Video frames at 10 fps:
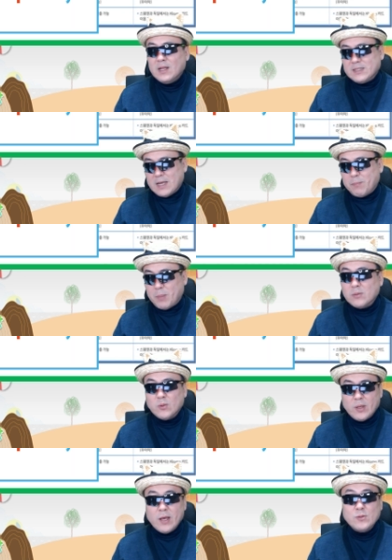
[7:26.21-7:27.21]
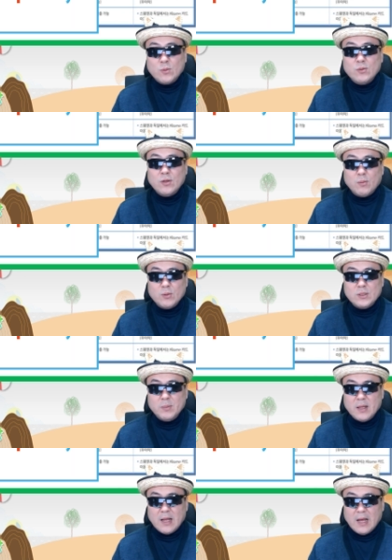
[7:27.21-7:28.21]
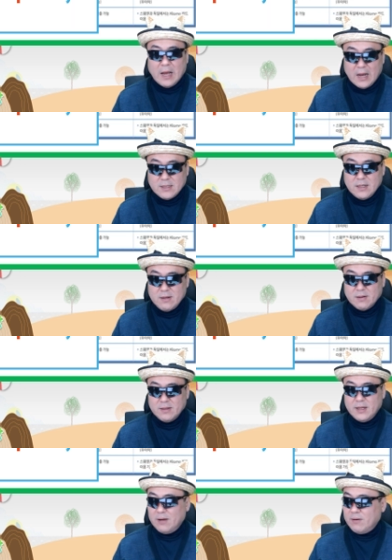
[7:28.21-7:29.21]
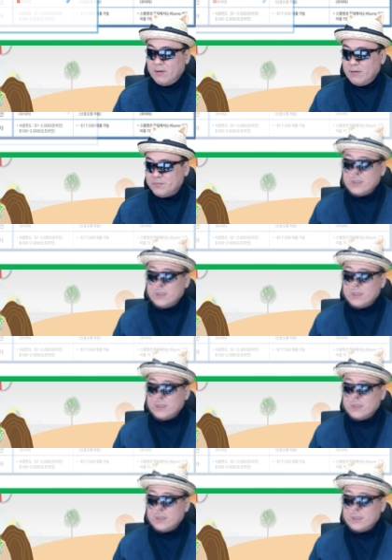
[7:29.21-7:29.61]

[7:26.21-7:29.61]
자, 방송 계속 들어보시면 아실 건데요.